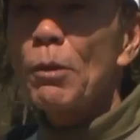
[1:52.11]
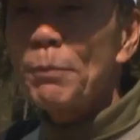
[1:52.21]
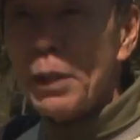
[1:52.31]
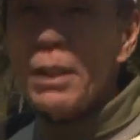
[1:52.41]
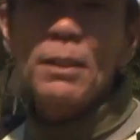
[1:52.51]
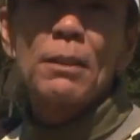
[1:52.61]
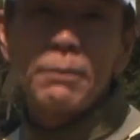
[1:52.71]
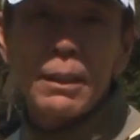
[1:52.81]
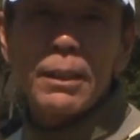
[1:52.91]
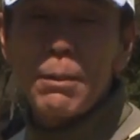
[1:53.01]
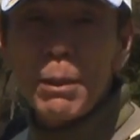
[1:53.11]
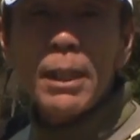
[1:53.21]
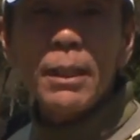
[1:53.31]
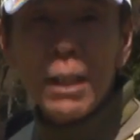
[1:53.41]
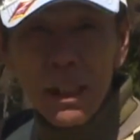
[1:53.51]
れプレイヤーは手前
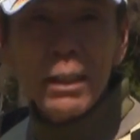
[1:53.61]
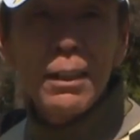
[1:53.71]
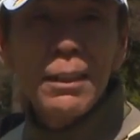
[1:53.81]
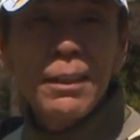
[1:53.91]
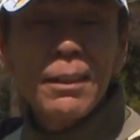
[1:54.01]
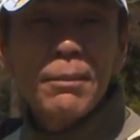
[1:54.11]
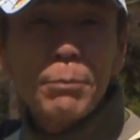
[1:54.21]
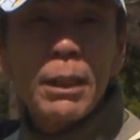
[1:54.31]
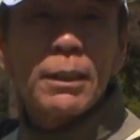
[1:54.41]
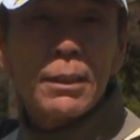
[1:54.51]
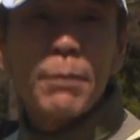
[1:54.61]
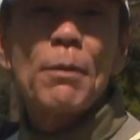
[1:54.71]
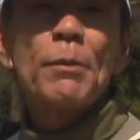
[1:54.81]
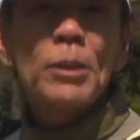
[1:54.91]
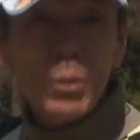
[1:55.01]
からまあ攻め
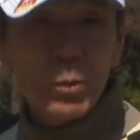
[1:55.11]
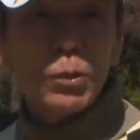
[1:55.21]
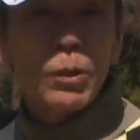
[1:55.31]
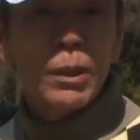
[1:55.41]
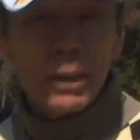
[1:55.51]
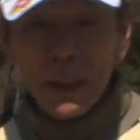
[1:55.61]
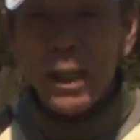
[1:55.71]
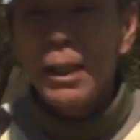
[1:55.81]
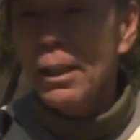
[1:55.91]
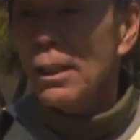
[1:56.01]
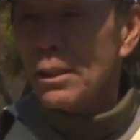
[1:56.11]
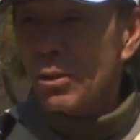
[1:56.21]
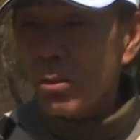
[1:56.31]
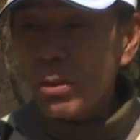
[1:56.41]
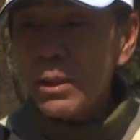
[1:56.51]
ましょうとただ
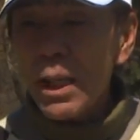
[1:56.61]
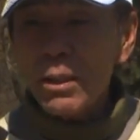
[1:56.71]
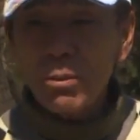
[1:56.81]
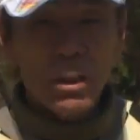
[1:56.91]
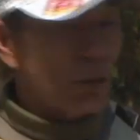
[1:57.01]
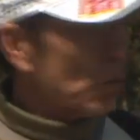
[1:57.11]
両サイドに